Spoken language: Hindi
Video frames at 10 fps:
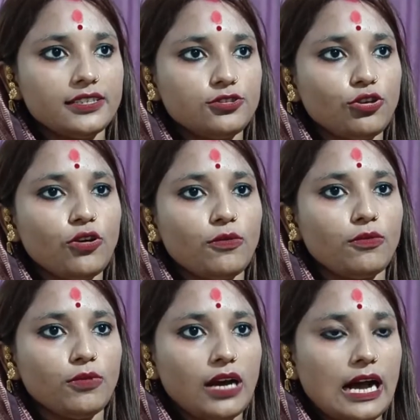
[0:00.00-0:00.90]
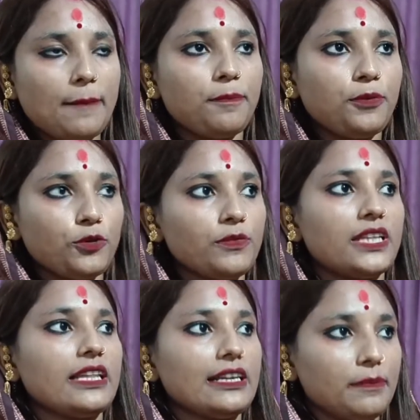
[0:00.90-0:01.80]
जो आप पूर्व
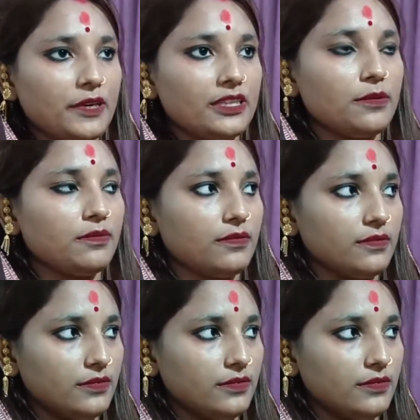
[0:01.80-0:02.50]
नेता के समझाती